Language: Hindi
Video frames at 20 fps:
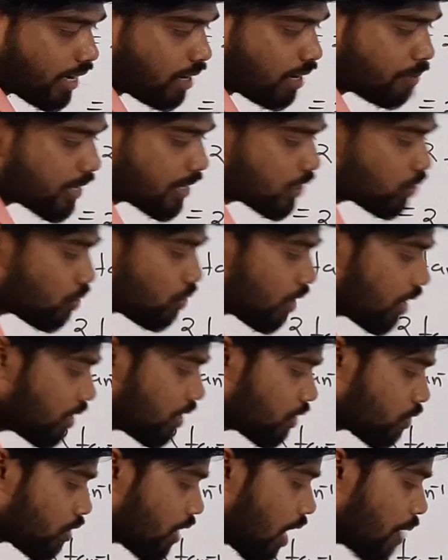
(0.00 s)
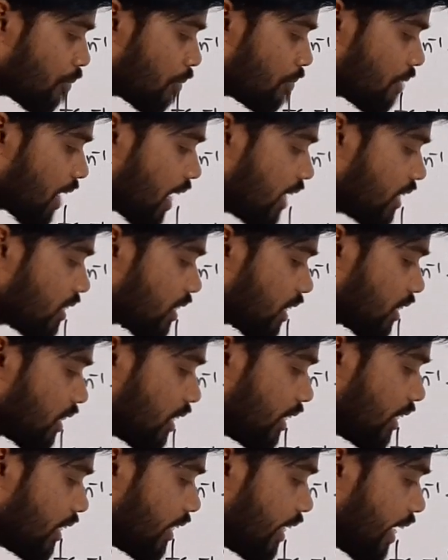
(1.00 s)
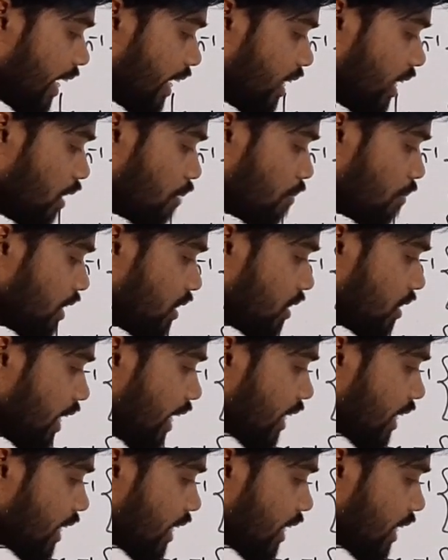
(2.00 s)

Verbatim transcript: टेन इन्वर्स होगा तो यहाँ पे हम क्या लिख सकते हैं टेन इन्वर्स